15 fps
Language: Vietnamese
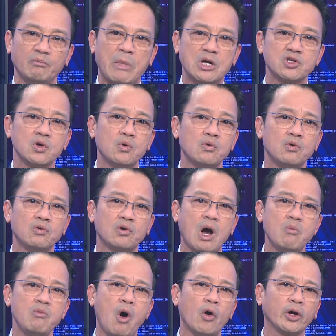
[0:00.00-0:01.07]
Mặc dù
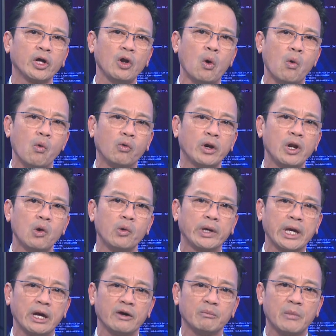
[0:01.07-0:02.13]
không hội đủ cái điều
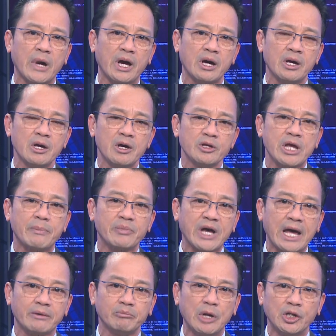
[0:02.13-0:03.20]
kiện mà nhập
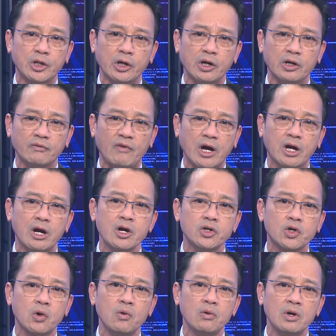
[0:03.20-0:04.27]
cảnh bình thường và cư
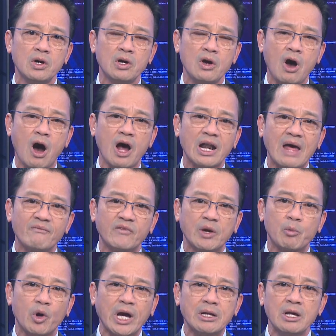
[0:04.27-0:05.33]
trú, họ làm
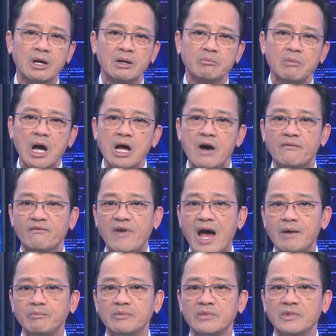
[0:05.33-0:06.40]
việc một cách bất hợp
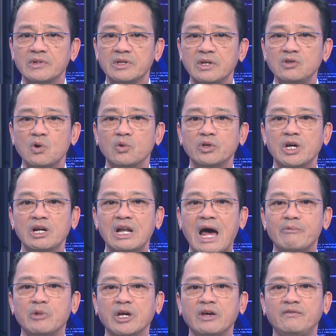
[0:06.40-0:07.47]
pháp thí dụ như
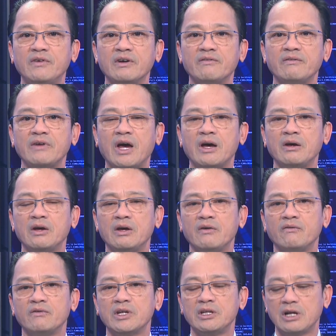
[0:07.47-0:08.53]
làm những cái phương ờ,
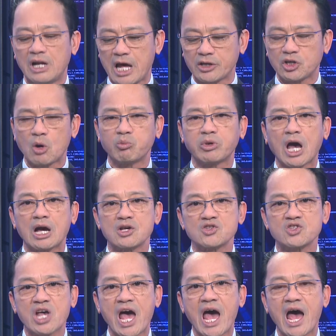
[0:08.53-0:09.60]
như là trồng cần
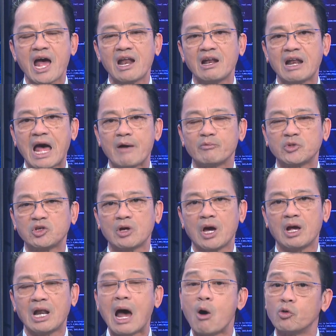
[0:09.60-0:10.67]
sa làm
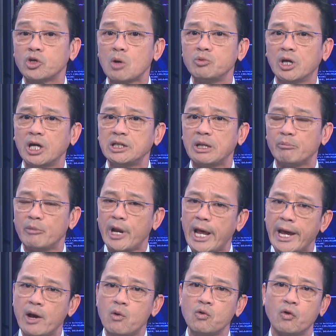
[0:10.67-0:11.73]
ờ, lậu trong những cái tiệm
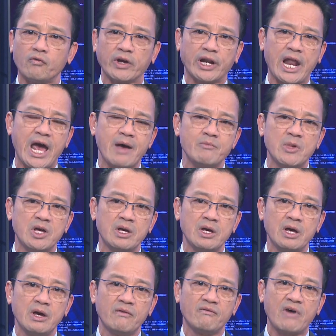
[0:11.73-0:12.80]
neo của Việt Nam
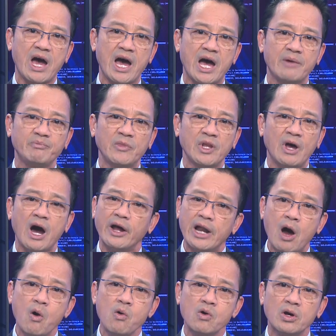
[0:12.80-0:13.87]
và ở
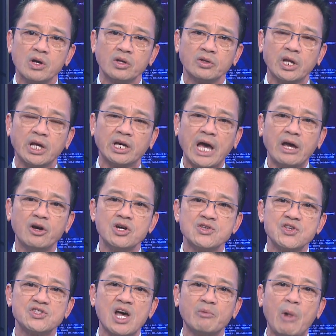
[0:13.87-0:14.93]
đâu thì các người
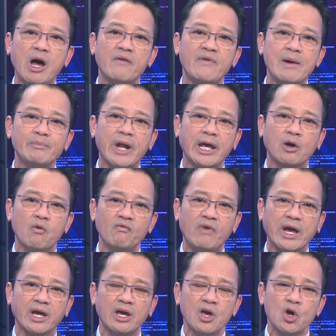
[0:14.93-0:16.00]
di dân bất hợp pháp này cũng
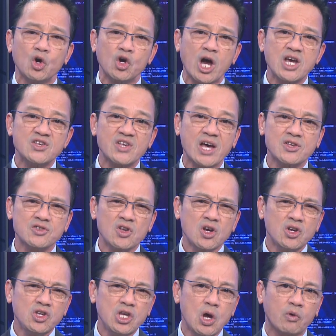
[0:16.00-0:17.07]
phải gây ra
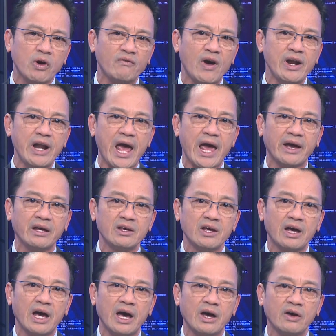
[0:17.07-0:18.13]
rất nhiều cái vấn nạn
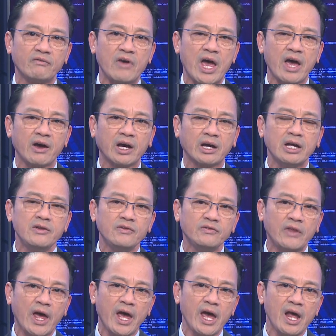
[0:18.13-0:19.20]
à, về kinh
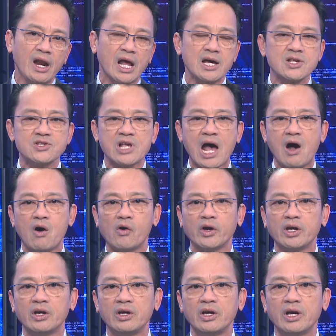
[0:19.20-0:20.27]
tế lẫn xã
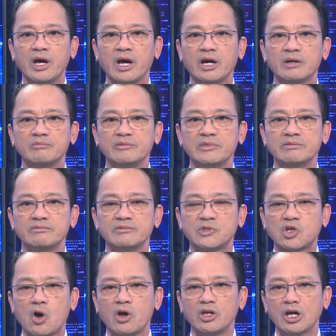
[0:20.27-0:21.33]
hội à,
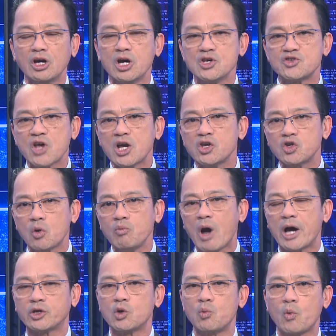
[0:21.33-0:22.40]
cho những người dân chúng
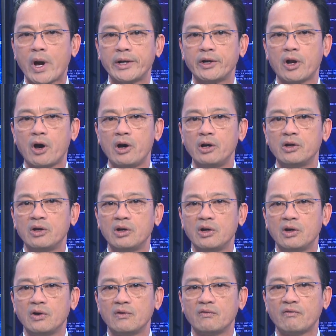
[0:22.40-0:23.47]
ở chung quanh đó
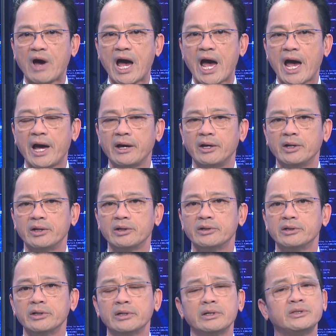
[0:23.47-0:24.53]
và
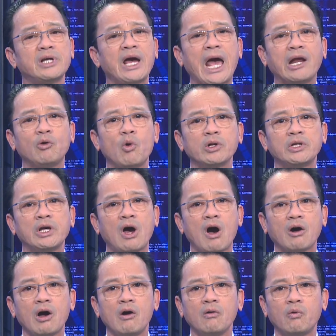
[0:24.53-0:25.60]
dân Anh quốc thì
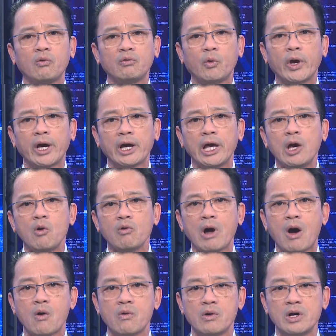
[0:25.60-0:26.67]
họ có quyền yêu
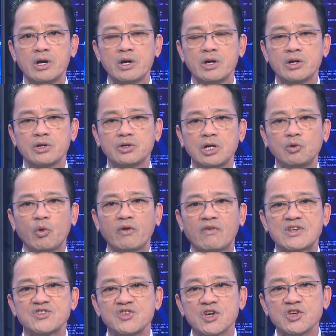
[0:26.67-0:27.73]
cầu chính quyền
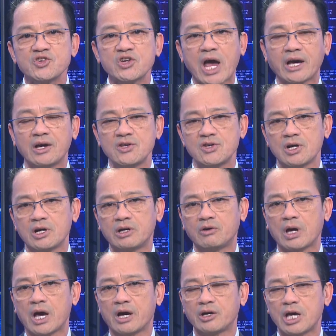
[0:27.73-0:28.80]
phải siết chặt cái sự
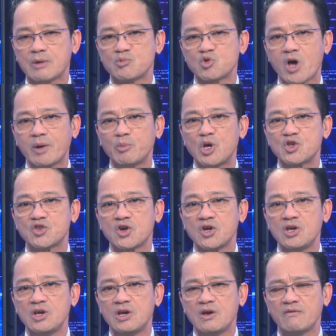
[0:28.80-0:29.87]
kiểm soát biên
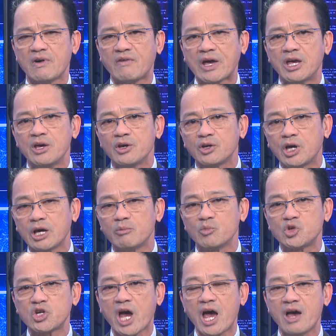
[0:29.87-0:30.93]
giới và phải
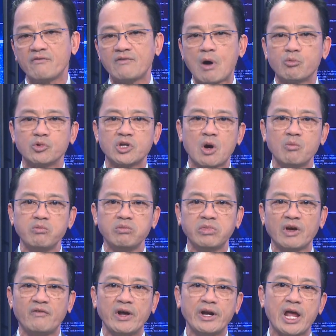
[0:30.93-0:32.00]
kiểm tra phòng chống
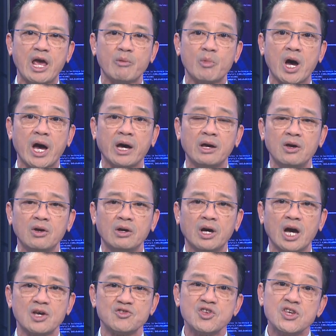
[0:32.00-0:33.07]
cái vấn đề mà
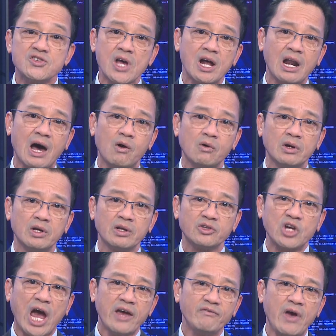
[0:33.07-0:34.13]
di dân lậu
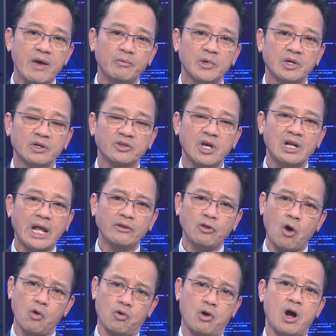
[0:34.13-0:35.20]
trái phép trên lãnh
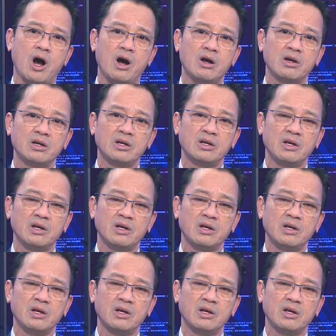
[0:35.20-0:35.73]
thổ của họ